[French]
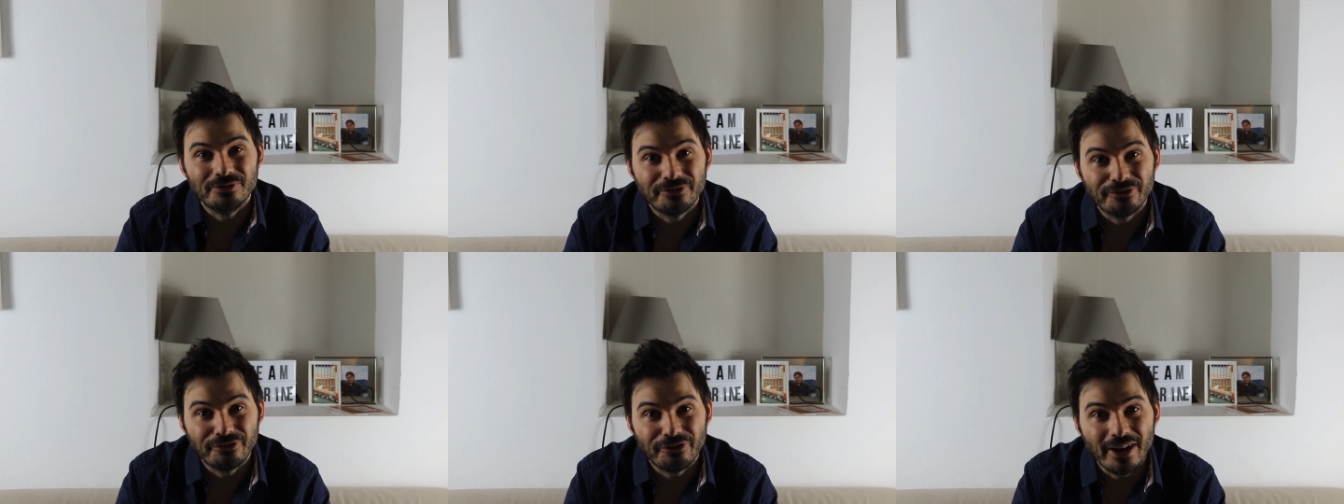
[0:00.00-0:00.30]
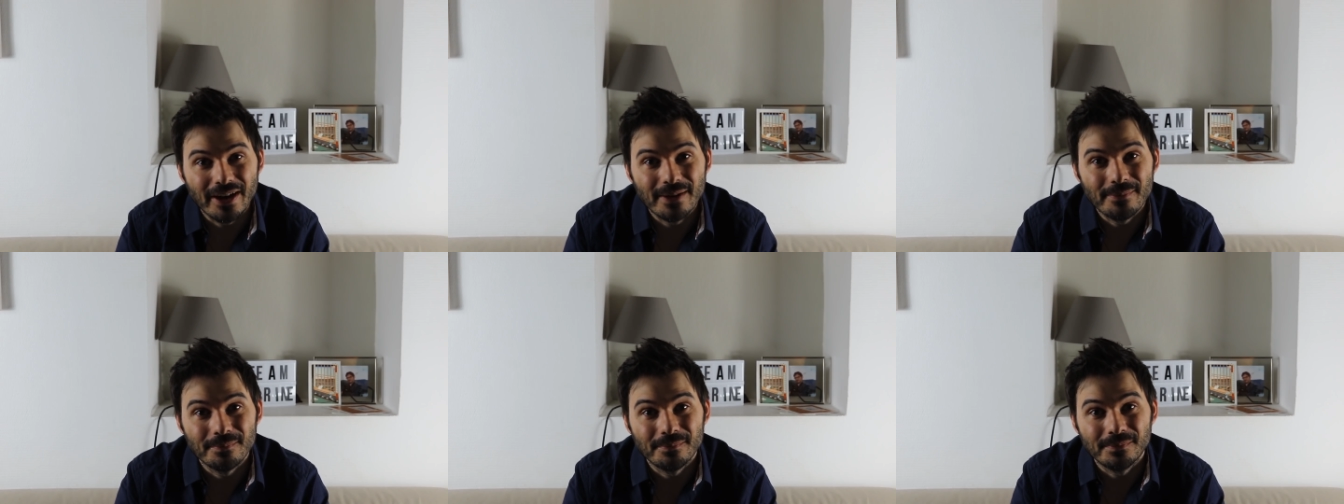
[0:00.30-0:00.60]

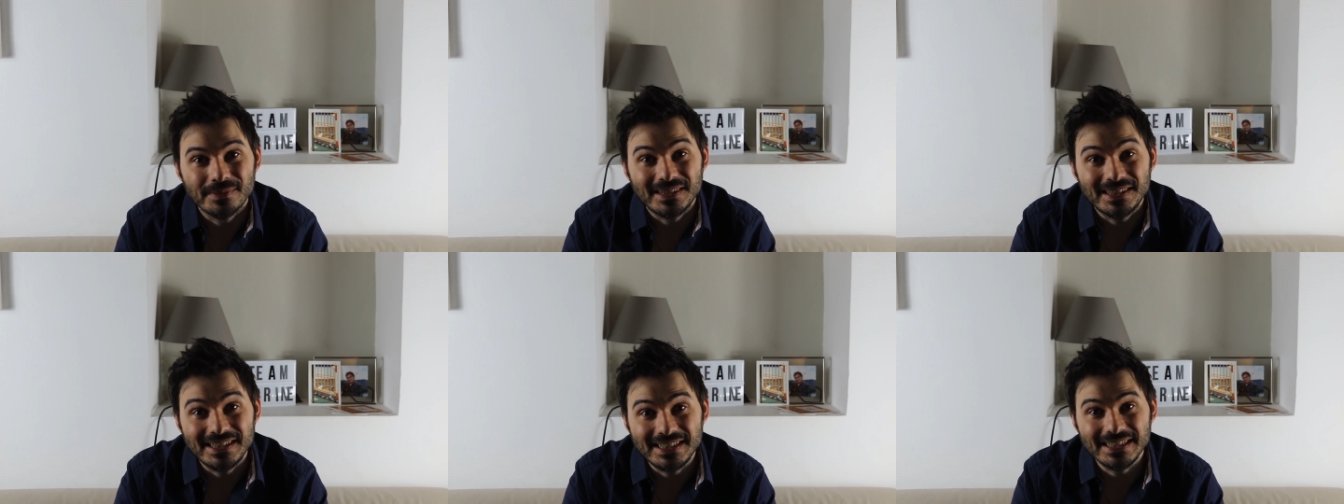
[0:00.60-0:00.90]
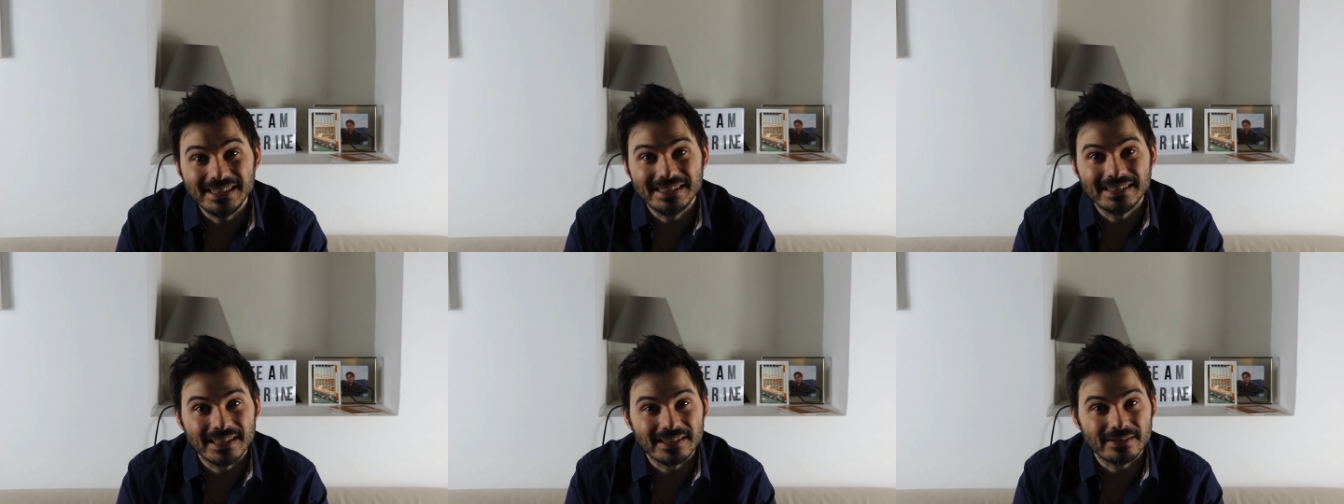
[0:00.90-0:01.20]
femme
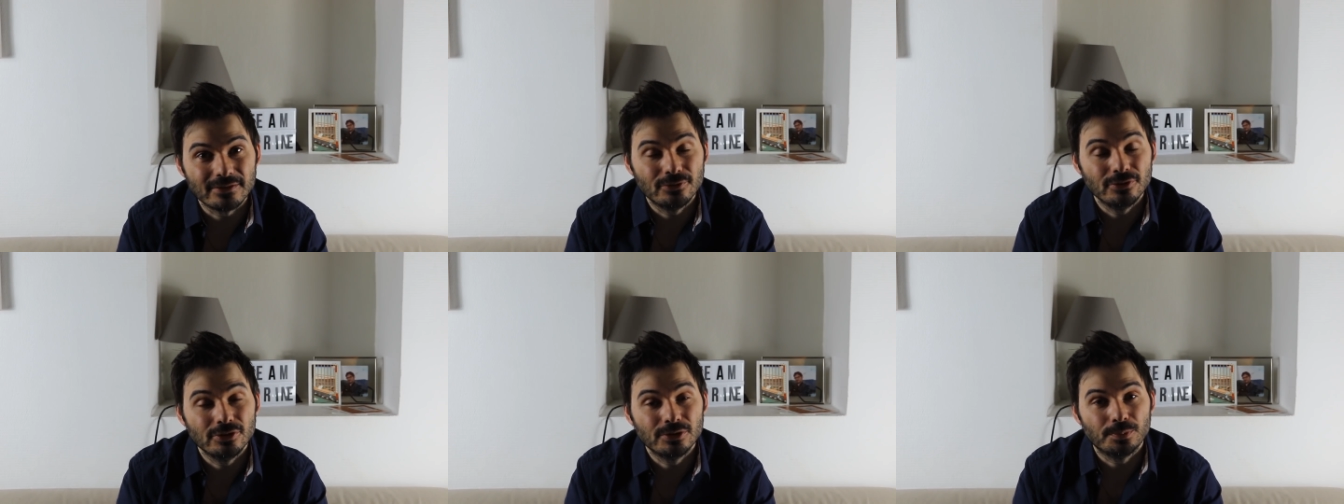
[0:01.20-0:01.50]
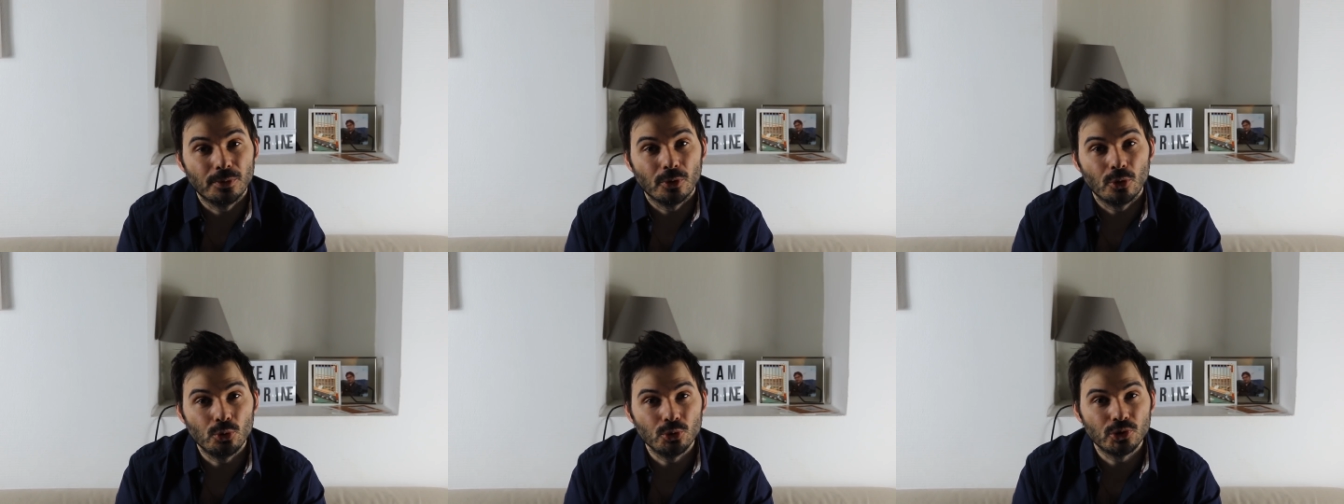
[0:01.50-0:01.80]
10 astuces
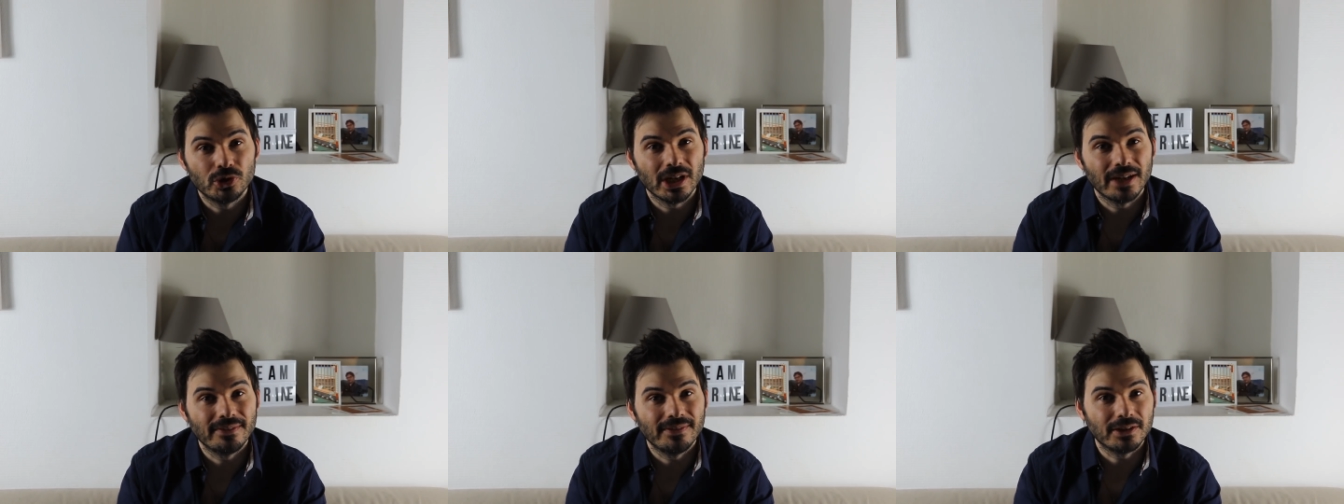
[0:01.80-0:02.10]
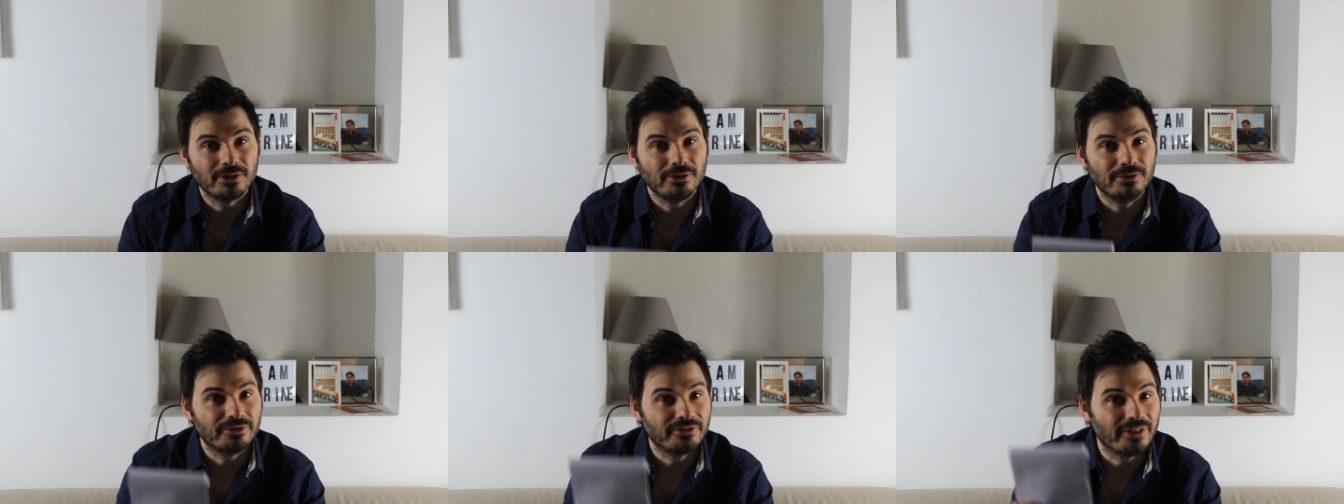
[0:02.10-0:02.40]
pour coucher
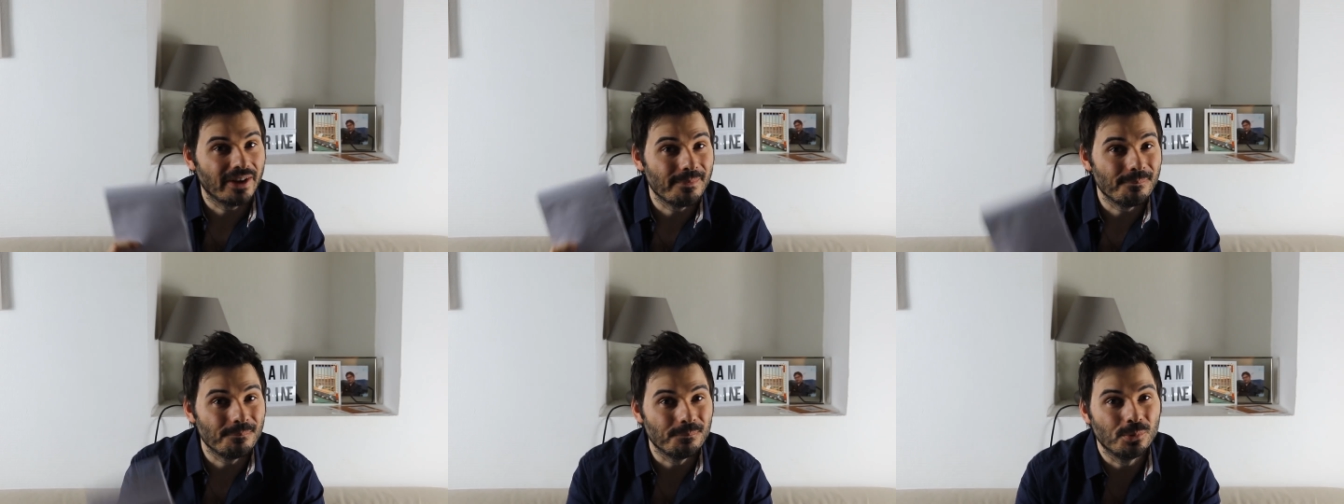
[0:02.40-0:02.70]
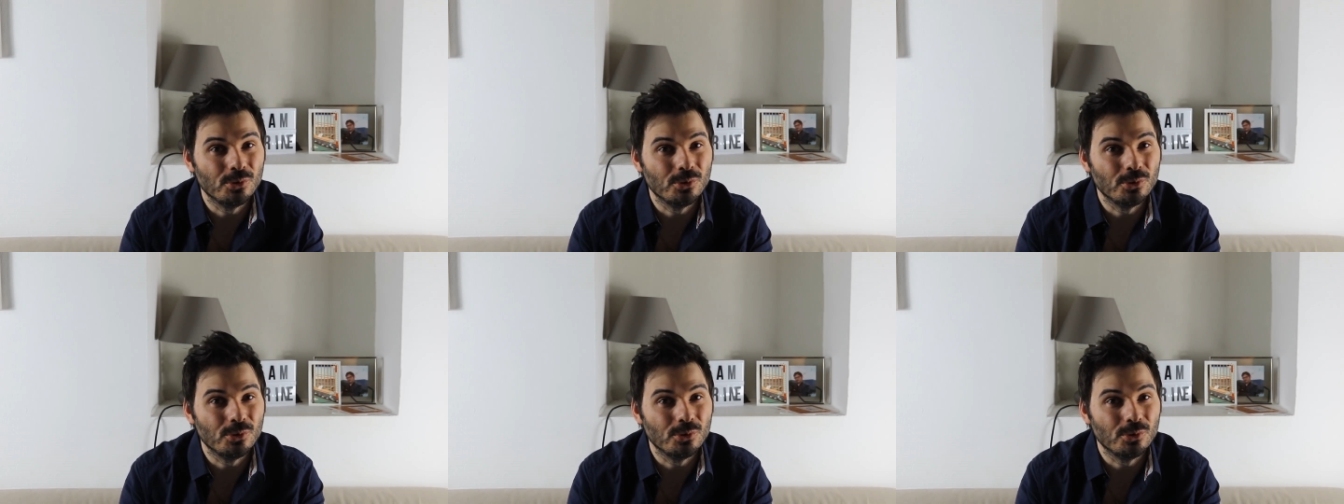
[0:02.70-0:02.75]
avec une femme.